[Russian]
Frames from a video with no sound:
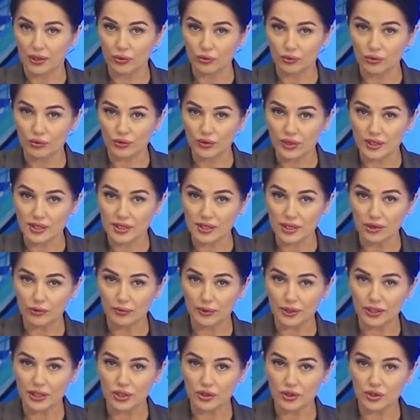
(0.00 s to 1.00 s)
Такую
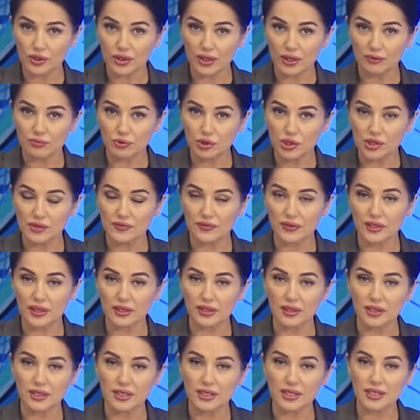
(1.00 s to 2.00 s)
идею предложила
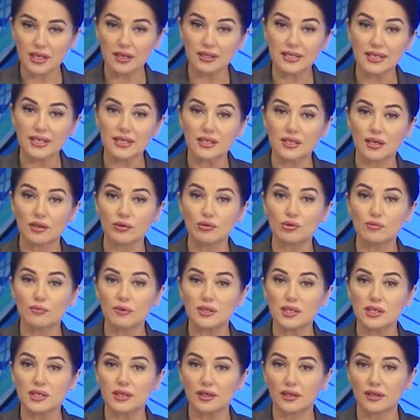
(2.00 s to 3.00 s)
общественная организация
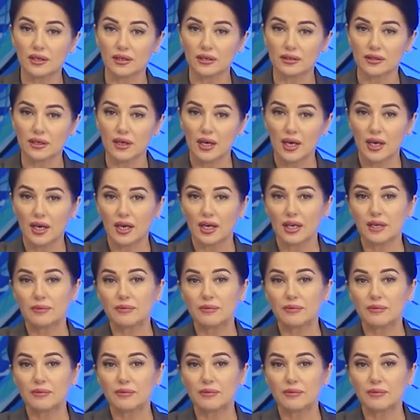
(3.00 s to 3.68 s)
«Союз матерей».